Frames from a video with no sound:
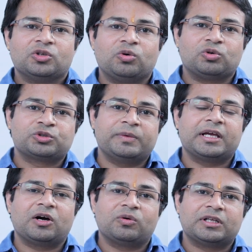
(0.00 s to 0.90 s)
तो उसमें
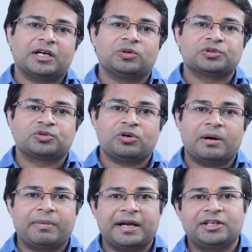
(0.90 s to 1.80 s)
क्या होता है दोस्तों
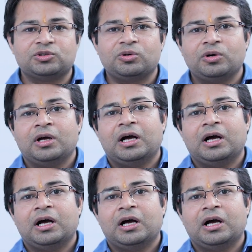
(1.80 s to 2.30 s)
हमारी जो